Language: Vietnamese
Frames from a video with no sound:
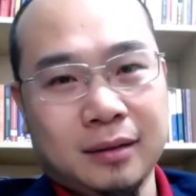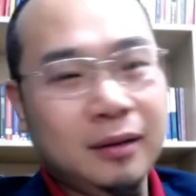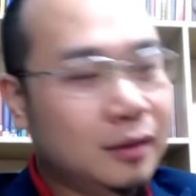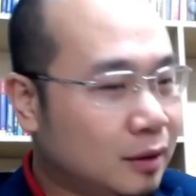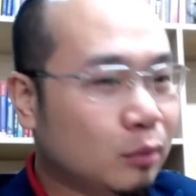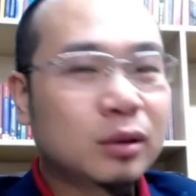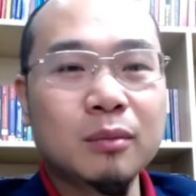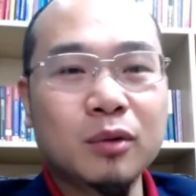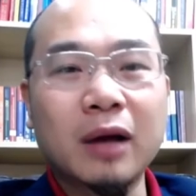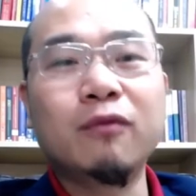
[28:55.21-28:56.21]
gửi thông tin
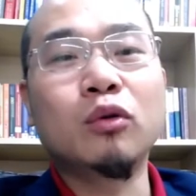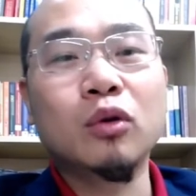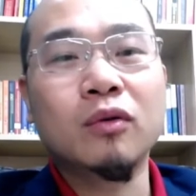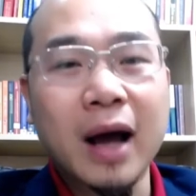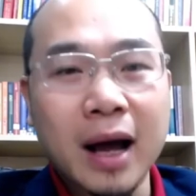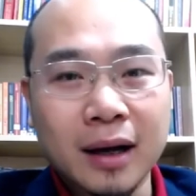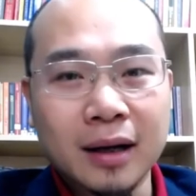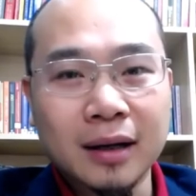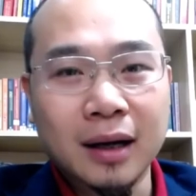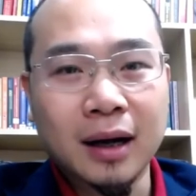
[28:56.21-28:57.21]
một cách vô tội vạ
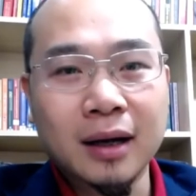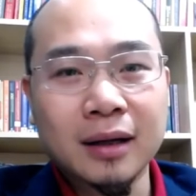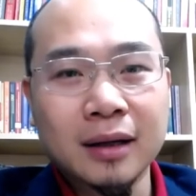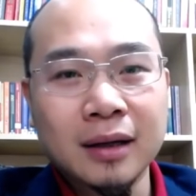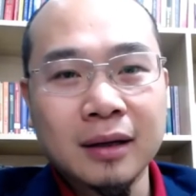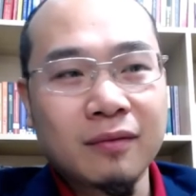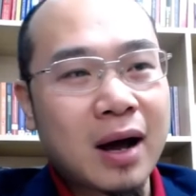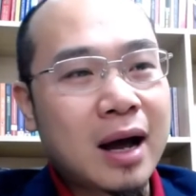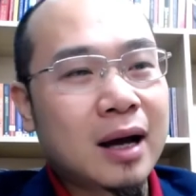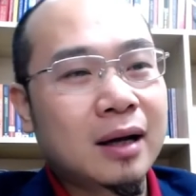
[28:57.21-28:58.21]
đấy,
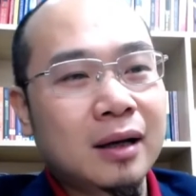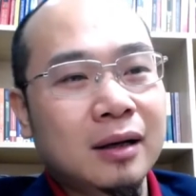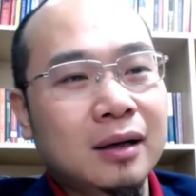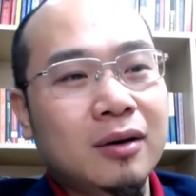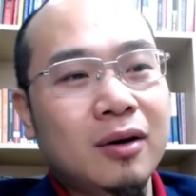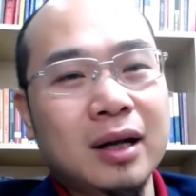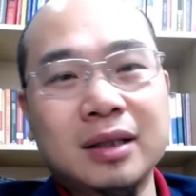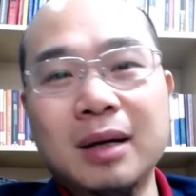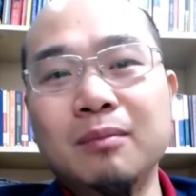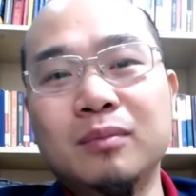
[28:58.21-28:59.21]
và người ta gọi là
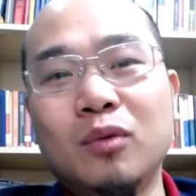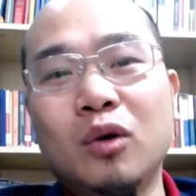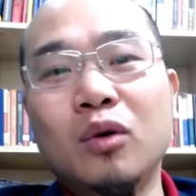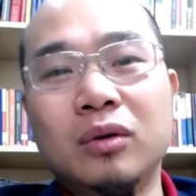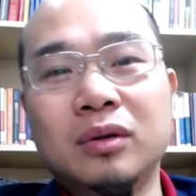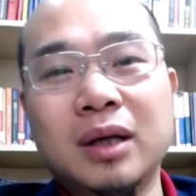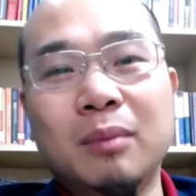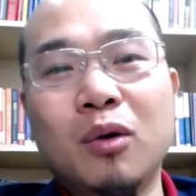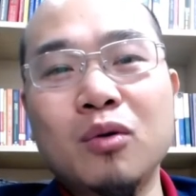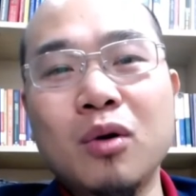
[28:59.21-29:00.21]
chăm bó chăm
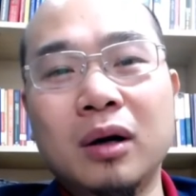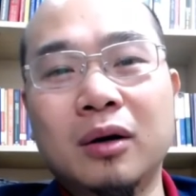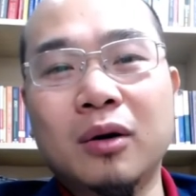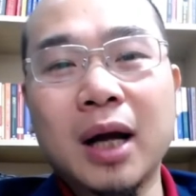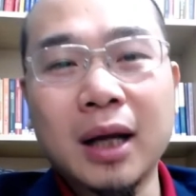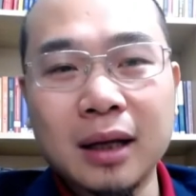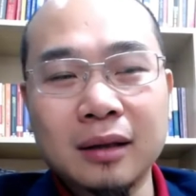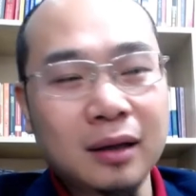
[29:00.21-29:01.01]
bó đuốc được con ếch ấy.